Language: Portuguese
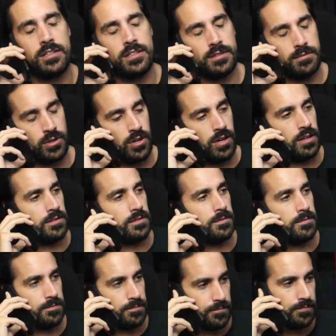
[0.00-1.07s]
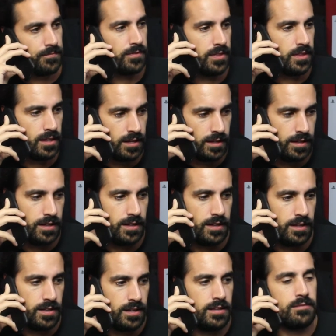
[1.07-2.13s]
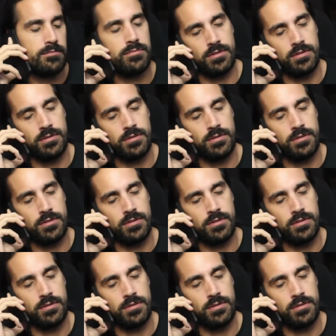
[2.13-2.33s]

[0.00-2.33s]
Ô, Marco, ah. com calma, meu. Não, achas?